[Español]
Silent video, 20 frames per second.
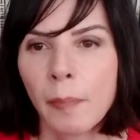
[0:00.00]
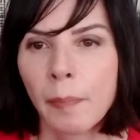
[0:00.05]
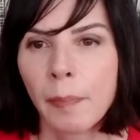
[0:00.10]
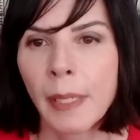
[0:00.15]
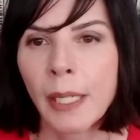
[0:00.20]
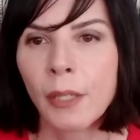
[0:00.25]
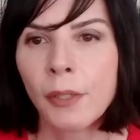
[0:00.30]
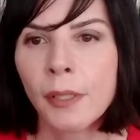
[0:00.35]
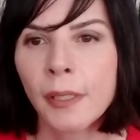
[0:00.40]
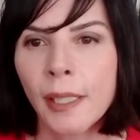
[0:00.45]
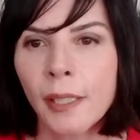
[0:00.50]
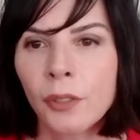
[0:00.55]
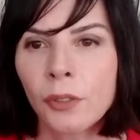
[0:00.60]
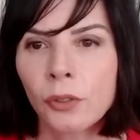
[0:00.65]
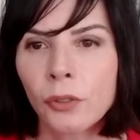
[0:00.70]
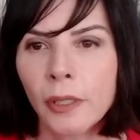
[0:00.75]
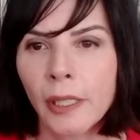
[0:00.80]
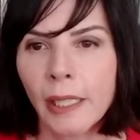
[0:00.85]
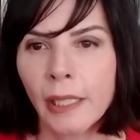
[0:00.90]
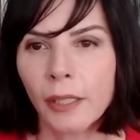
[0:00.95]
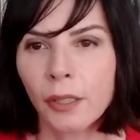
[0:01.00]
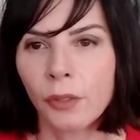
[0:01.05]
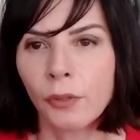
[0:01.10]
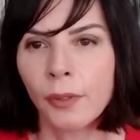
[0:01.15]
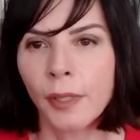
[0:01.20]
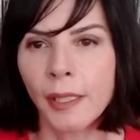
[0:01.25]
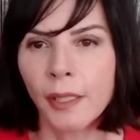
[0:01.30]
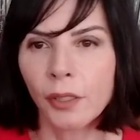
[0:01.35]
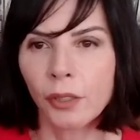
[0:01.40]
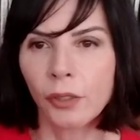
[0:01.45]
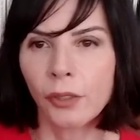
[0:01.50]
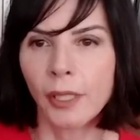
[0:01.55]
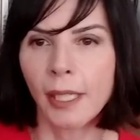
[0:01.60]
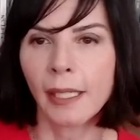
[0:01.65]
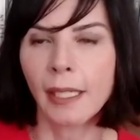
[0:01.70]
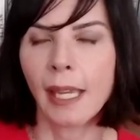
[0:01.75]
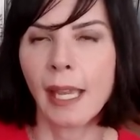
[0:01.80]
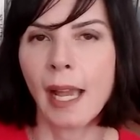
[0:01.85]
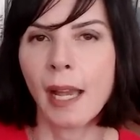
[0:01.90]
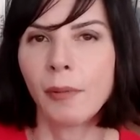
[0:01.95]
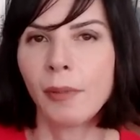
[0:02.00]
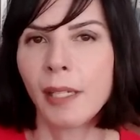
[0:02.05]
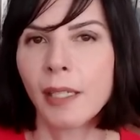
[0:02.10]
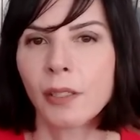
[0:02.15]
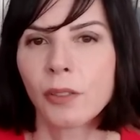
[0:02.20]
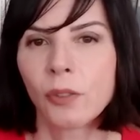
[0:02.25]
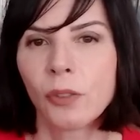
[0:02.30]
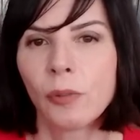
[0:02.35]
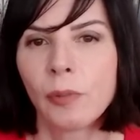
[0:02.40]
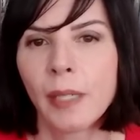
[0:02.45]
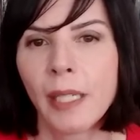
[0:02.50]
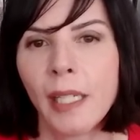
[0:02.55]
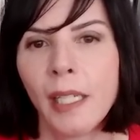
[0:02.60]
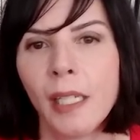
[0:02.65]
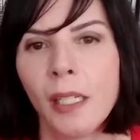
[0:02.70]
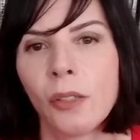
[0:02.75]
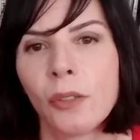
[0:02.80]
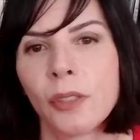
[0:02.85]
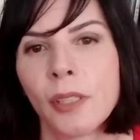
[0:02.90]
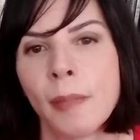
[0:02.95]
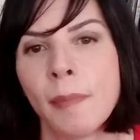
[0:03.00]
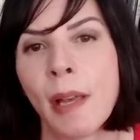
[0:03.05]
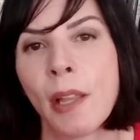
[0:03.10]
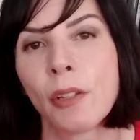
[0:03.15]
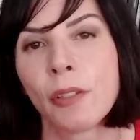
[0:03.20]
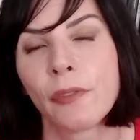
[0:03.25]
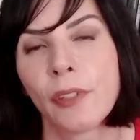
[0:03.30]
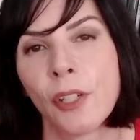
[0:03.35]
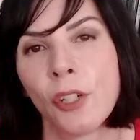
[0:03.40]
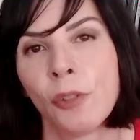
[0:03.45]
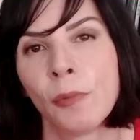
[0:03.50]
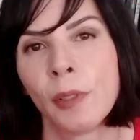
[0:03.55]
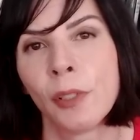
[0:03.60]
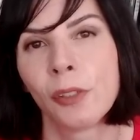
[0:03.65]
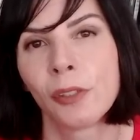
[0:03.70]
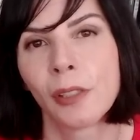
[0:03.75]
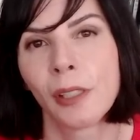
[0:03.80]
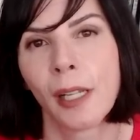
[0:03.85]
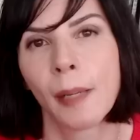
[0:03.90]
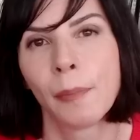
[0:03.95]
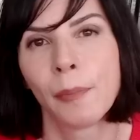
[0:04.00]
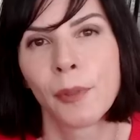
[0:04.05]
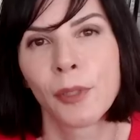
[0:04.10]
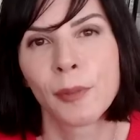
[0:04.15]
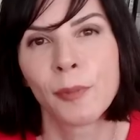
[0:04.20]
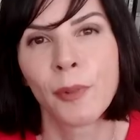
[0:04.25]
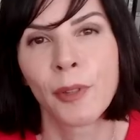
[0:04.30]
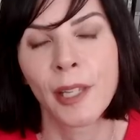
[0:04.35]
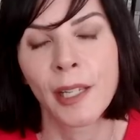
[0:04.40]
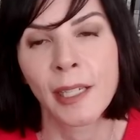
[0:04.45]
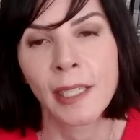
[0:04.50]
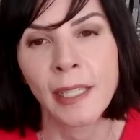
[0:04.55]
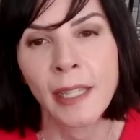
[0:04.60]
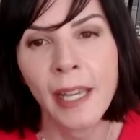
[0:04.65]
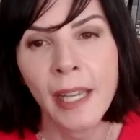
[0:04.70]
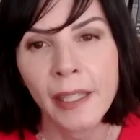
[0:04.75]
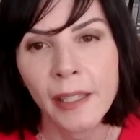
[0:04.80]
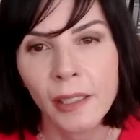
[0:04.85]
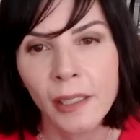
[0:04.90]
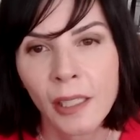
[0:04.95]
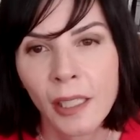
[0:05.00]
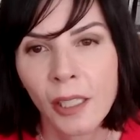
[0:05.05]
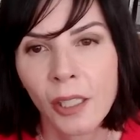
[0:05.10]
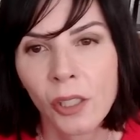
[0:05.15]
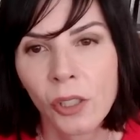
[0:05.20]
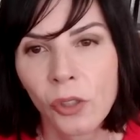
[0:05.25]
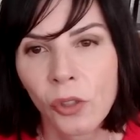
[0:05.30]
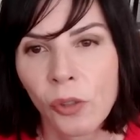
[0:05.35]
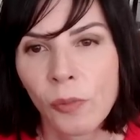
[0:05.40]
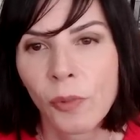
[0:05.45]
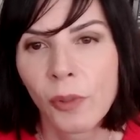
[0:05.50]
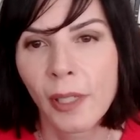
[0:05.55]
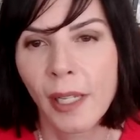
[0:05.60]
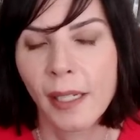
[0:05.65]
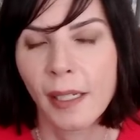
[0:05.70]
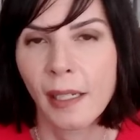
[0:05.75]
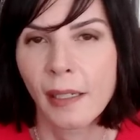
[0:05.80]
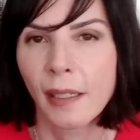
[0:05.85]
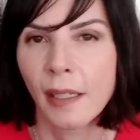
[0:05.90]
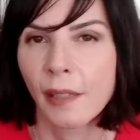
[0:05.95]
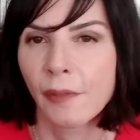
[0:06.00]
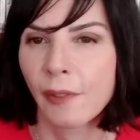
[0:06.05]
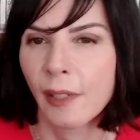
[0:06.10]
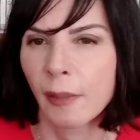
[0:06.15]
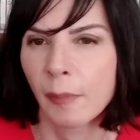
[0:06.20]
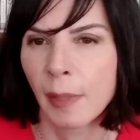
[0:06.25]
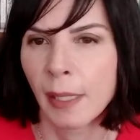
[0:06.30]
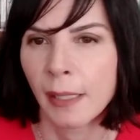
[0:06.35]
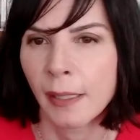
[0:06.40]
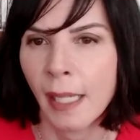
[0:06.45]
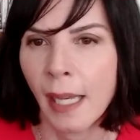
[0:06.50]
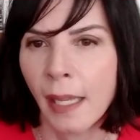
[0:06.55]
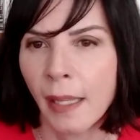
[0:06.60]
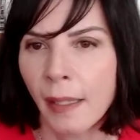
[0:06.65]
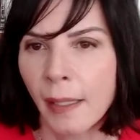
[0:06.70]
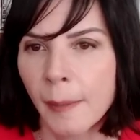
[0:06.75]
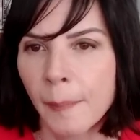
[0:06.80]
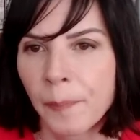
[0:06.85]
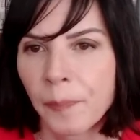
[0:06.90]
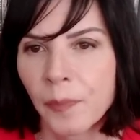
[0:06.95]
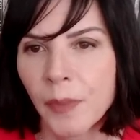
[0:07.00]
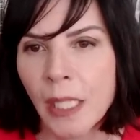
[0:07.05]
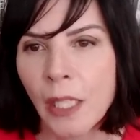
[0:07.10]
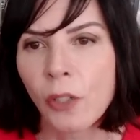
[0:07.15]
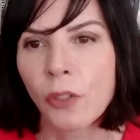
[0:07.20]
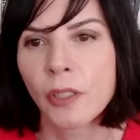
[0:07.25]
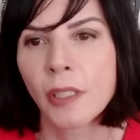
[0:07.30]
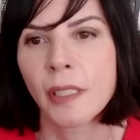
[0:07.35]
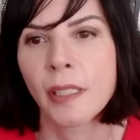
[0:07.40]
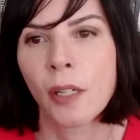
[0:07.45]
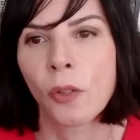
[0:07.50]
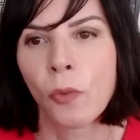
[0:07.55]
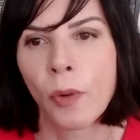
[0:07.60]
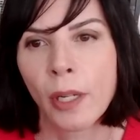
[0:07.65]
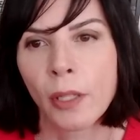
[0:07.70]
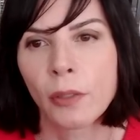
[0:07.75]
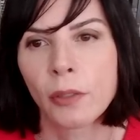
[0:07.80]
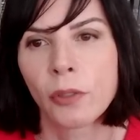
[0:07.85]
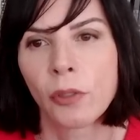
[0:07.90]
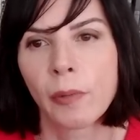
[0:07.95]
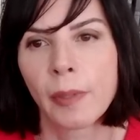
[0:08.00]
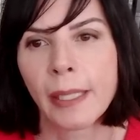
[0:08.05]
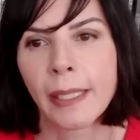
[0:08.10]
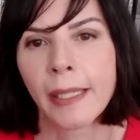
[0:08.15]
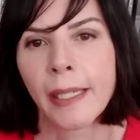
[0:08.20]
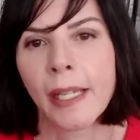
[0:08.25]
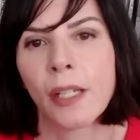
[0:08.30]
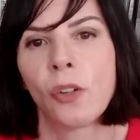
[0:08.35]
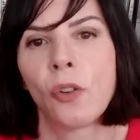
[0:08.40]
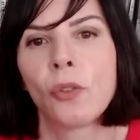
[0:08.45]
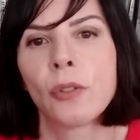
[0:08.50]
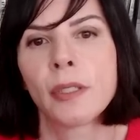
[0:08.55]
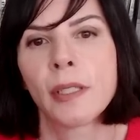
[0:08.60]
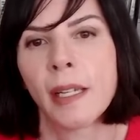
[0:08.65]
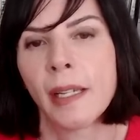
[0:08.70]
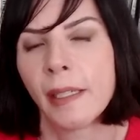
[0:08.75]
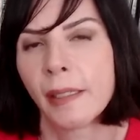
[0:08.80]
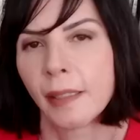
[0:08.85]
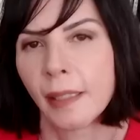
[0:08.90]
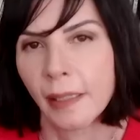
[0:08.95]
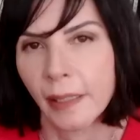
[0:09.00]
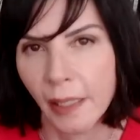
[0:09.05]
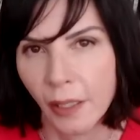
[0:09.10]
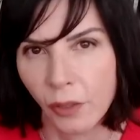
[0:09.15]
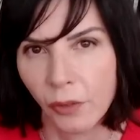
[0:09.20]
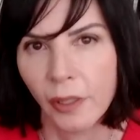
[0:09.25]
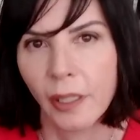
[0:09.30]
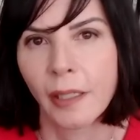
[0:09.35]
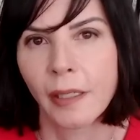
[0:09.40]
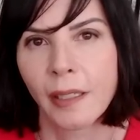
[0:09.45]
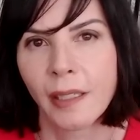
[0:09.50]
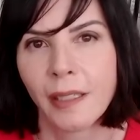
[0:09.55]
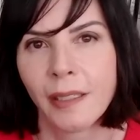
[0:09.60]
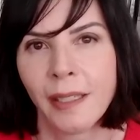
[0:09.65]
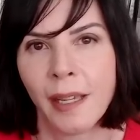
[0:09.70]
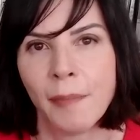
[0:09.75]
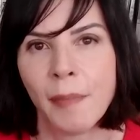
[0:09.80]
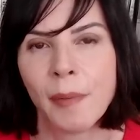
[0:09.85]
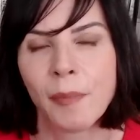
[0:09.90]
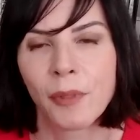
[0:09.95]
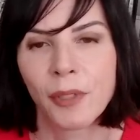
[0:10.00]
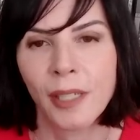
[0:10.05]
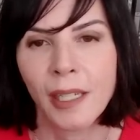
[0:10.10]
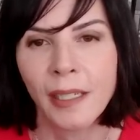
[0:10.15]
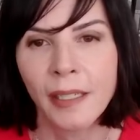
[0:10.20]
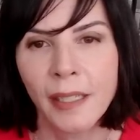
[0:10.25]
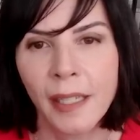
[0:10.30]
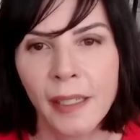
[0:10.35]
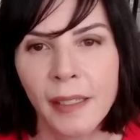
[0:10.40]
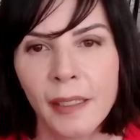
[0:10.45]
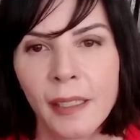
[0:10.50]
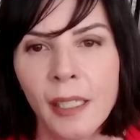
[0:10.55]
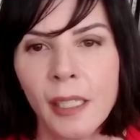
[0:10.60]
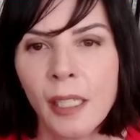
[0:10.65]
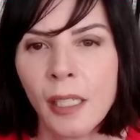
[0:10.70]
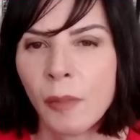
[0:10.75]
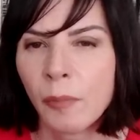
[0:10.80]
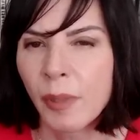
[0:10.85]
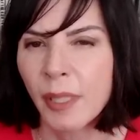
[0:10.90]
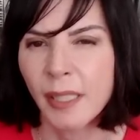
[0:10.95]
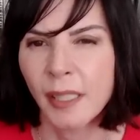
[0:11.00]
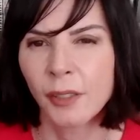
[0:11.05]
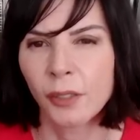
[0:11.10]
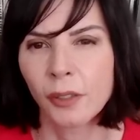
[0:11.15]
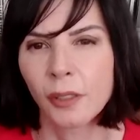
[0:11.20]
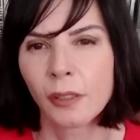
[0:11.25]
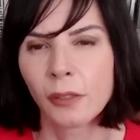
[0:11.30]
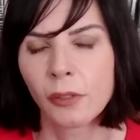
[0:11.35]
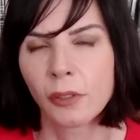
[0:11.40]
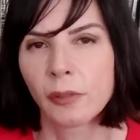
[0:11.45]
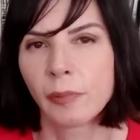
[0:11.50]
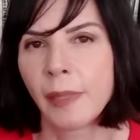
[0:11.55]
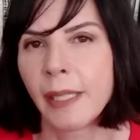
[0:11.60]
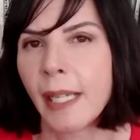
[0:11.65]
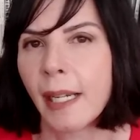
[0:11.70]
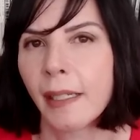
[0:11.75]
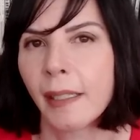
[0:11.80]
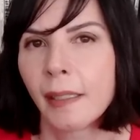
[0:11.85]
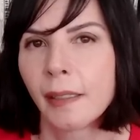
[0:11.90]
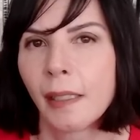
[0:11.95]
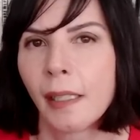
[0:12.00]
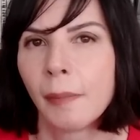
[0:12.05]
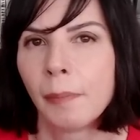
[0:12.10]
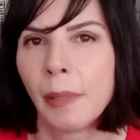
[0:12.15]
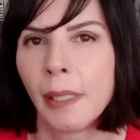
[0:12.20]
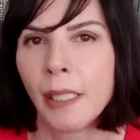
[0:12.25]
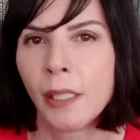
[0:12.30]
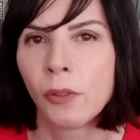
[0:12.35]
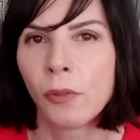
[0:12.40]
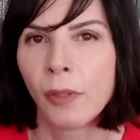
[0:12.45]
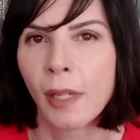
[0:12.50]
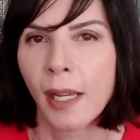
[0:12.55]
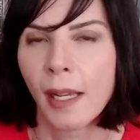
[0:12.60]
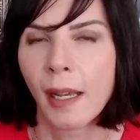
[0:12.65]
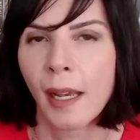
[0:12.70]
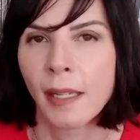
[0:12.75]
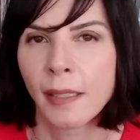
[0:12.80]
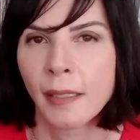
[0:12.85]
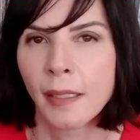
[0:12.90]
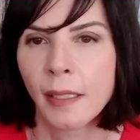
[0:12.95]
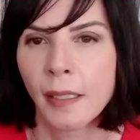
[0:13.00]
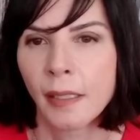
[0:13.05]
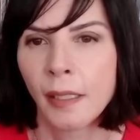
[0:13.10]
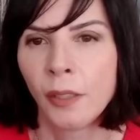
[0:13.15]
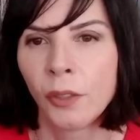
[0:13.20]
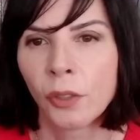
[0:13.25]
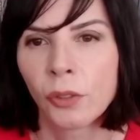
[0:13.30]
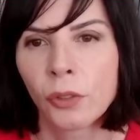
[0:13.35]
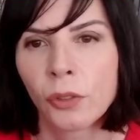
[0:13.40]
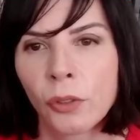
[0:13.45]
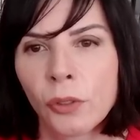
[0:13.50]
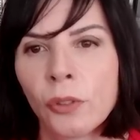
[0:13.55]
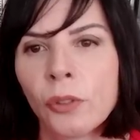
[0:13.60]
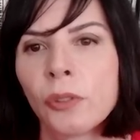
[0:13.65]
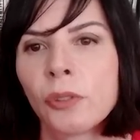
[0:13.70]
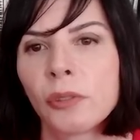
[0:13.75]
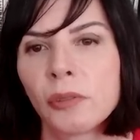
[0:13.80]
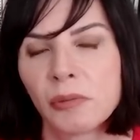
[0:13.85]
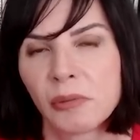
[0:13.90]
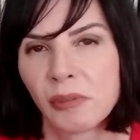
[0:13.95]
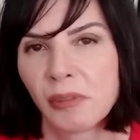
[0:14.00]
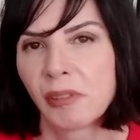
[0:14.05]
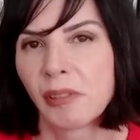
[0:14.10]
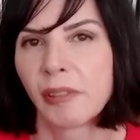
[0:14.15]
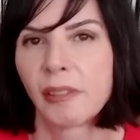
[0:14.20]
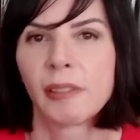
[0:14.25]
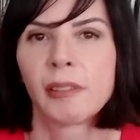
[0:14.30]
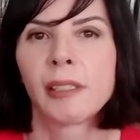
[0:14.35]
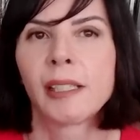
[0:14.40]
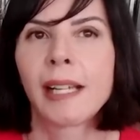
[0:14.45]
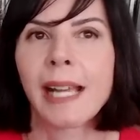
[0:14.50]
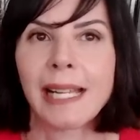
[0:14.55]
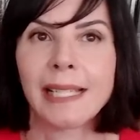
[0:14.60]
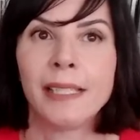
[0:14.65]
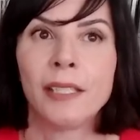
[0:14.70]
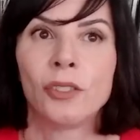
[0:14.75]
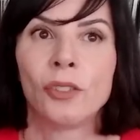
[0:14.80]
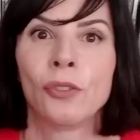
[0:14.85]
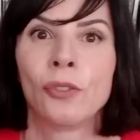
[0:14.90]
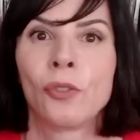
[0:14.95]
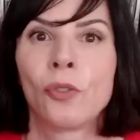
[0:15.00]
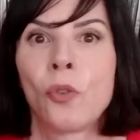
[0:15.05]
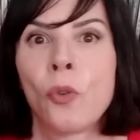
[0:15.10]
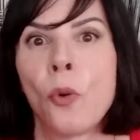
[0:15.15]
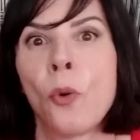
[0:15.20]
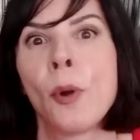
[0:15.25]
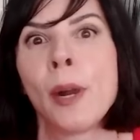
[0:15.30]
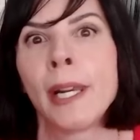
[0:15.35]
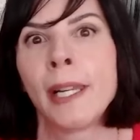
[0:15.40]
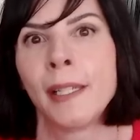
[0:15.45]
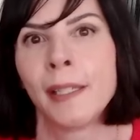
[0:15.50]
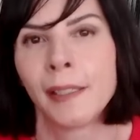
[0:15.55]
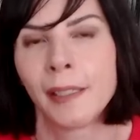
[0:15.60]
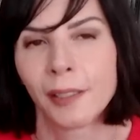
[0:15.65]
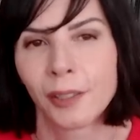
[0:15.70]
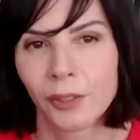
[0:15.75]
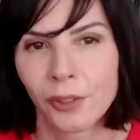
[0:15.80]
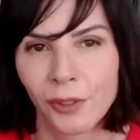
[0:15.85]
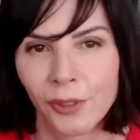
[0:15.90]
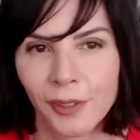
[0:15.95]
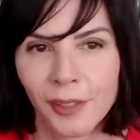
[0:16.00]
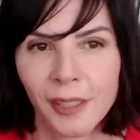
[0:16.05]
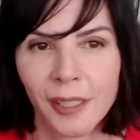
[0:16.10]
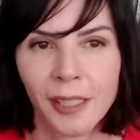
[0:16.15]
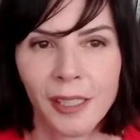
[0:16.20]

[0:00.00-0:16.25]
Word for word: pero en tanto que es una historia que habla sobre los llamados fenómenos de la posmodernidad, como la realidad fragmentada y los desacuerdos sobre qué cosa es aquello que llamamos realidad, pues entonces los virajes de la película hacia distintos tonos casi son coherentes con,